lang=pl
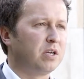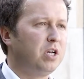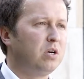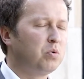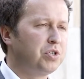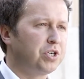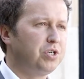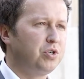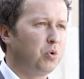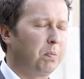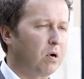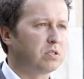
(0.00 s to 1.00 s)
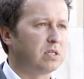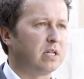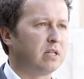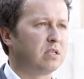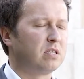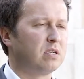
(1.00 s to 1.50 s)
kilkudziesięciu
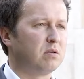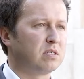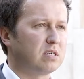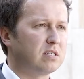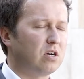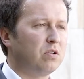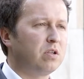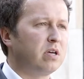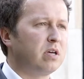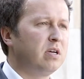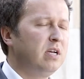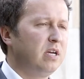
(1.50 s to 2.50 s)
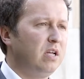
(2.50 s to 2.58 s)
procent ze strony